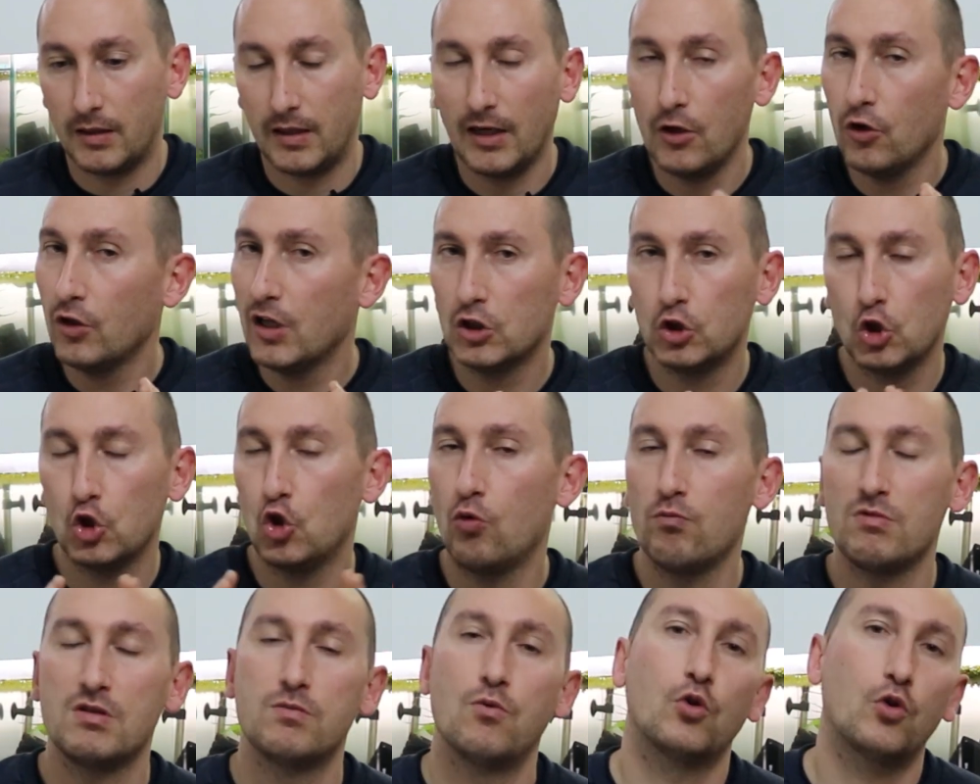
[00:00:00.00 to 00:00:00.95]
Creo que esto es
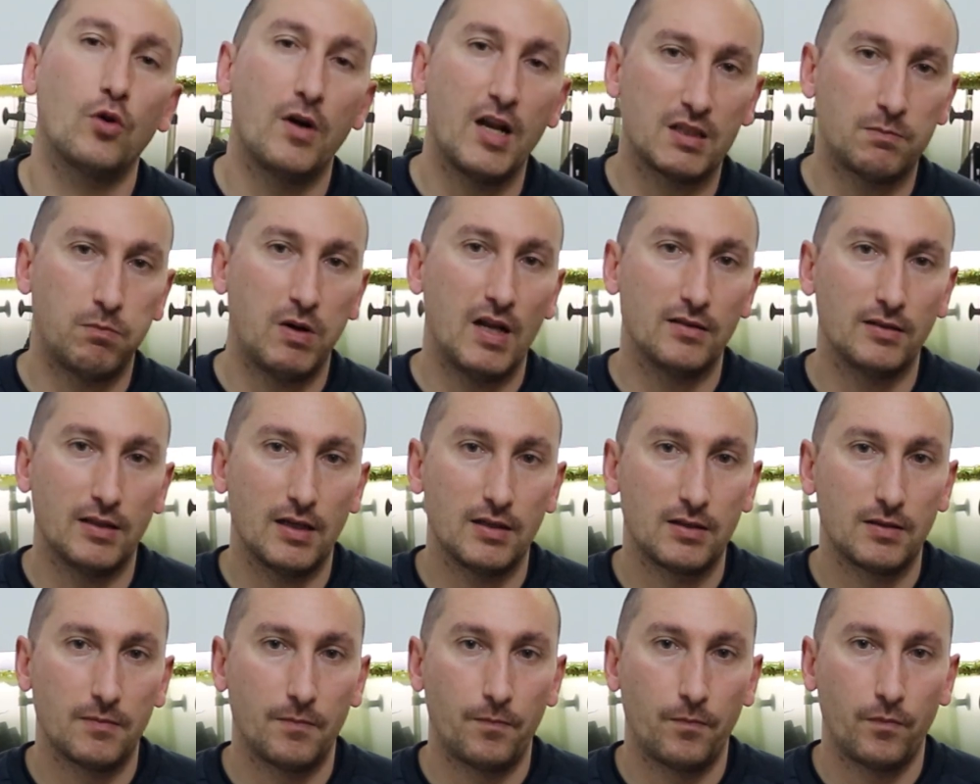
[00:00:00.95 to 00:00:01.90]
lo mismo con las
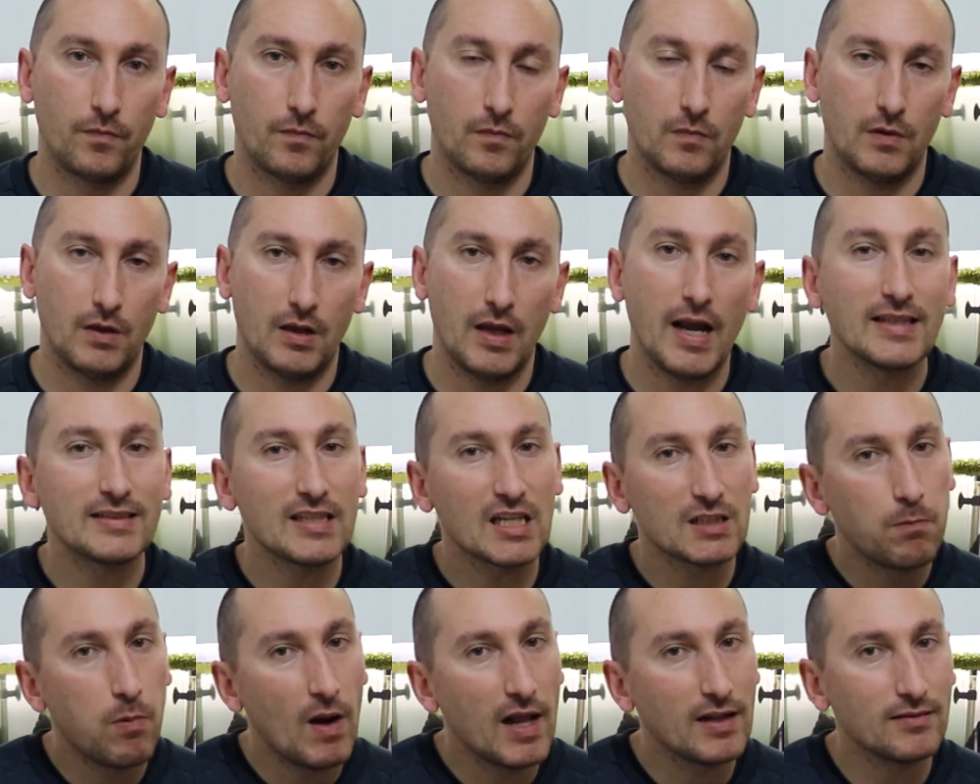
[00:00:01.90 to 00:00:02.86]
plantas.
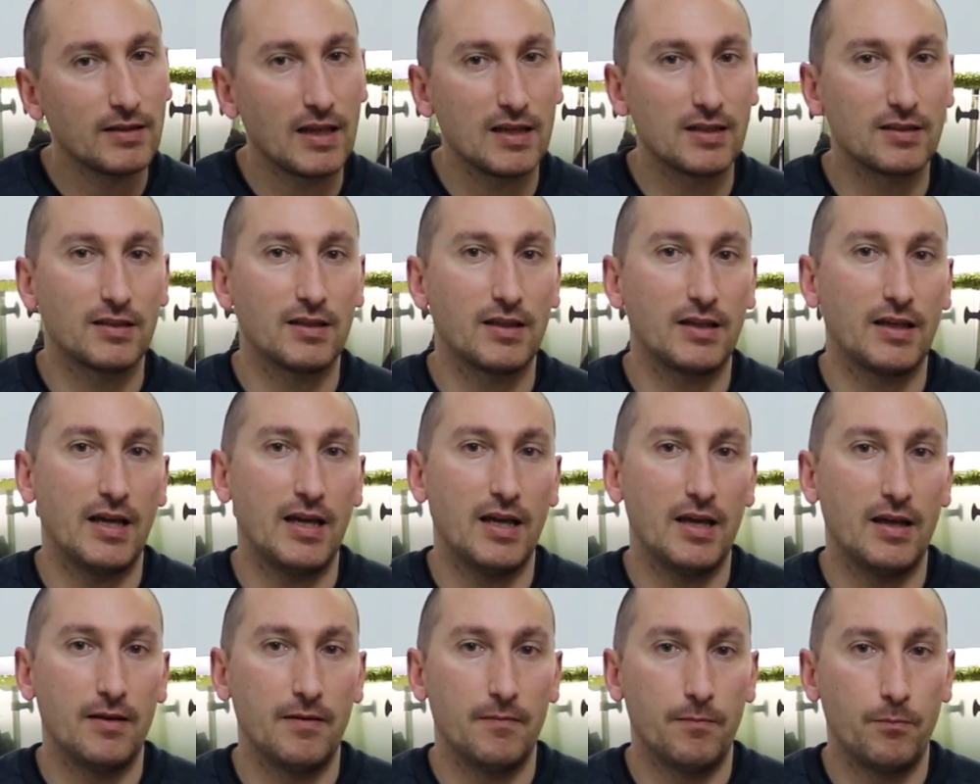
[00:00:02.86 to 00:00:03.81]
Estas plantas
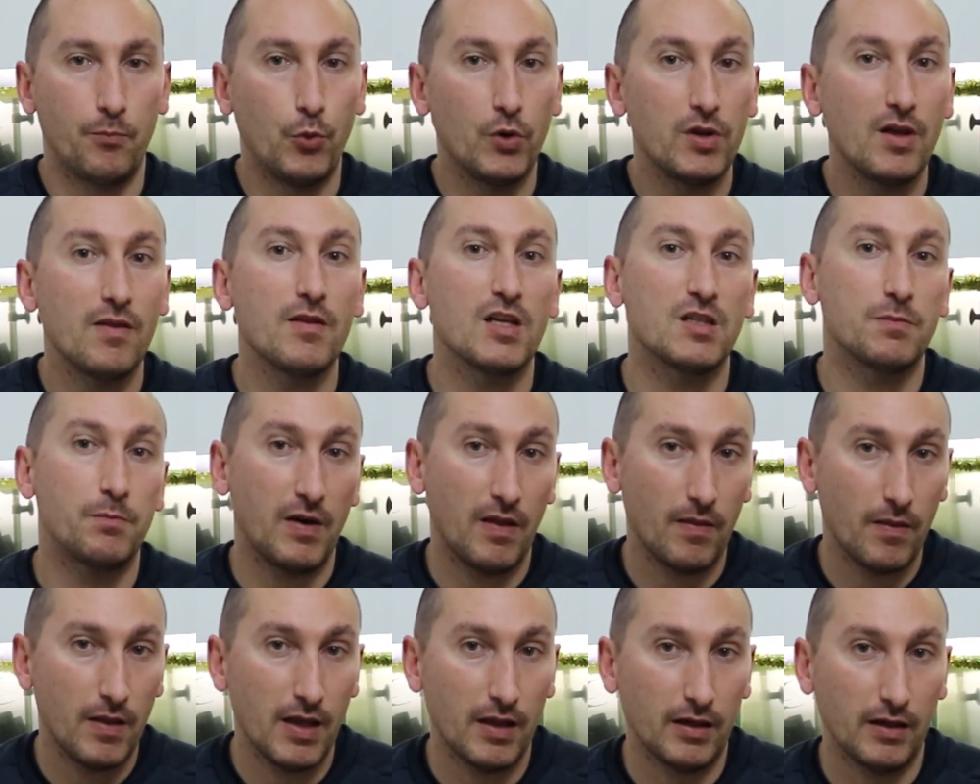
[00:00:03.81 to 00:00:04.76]
que pueden
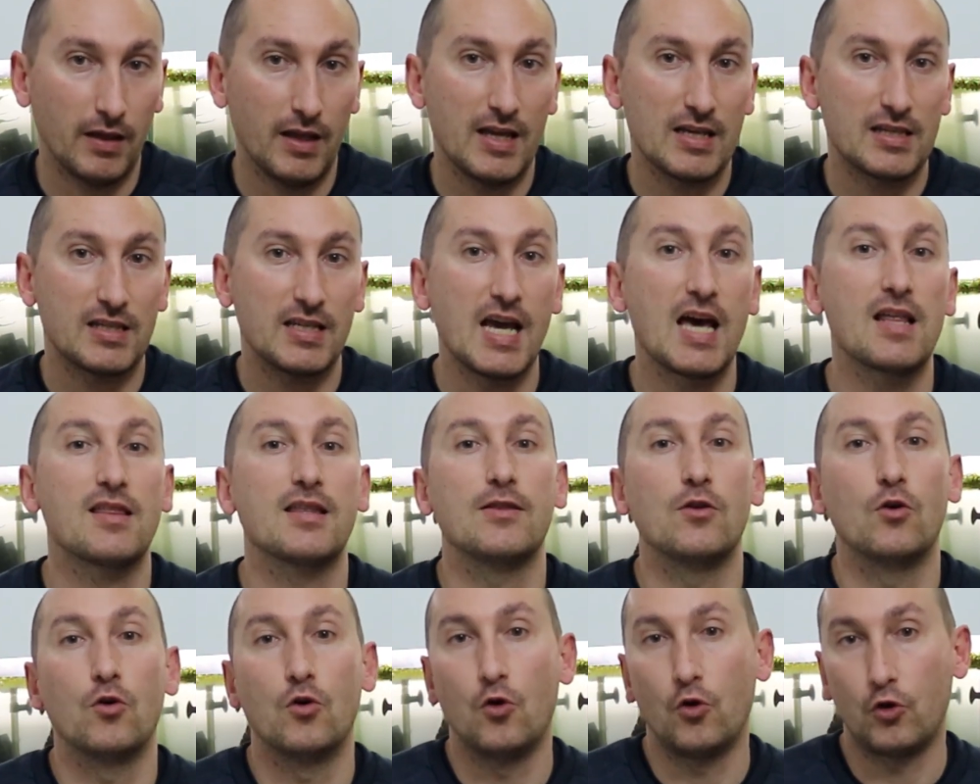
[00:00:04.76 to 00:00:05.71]
desprender ese
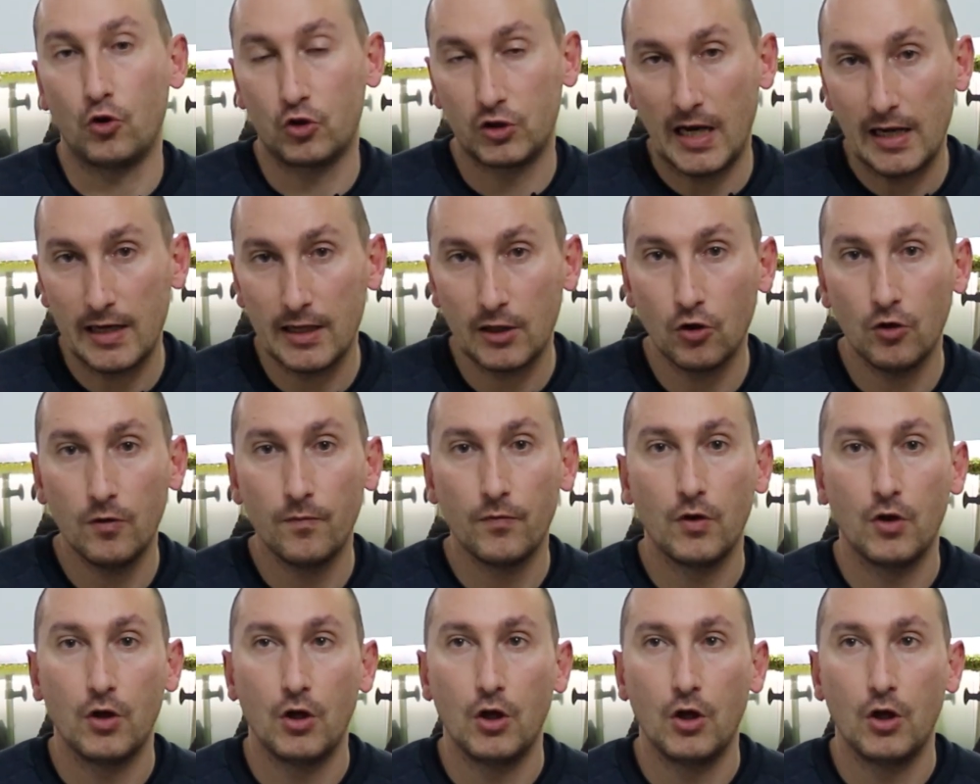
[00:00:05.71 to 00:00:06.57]
ácido oxálico